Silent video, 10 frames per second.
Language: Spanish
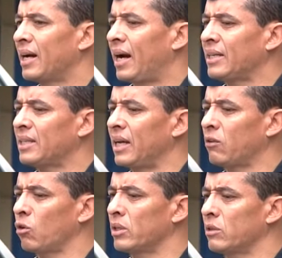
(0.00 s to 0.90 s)
hacen la
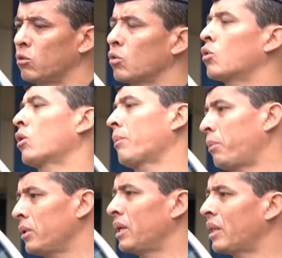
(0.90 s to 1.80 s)
solicitud
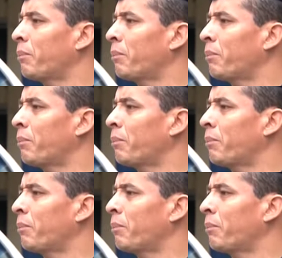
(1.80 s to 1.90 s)
correspondiente